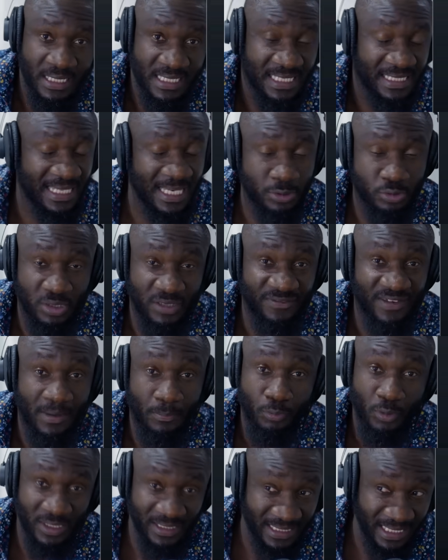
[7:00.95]
les États-Unis viennent
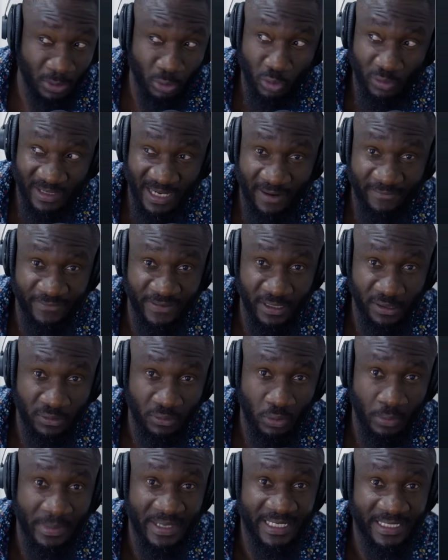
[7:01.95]
pointer leur navire
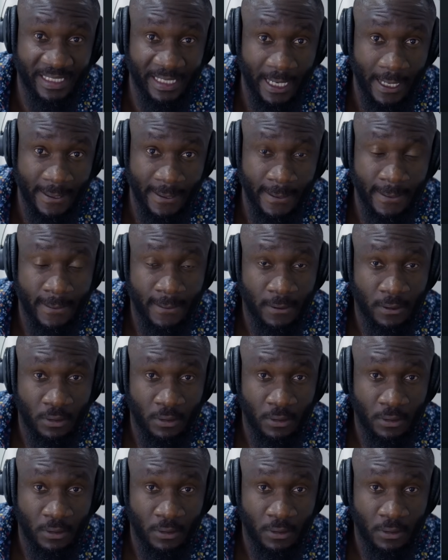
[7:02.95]
en Méditerranée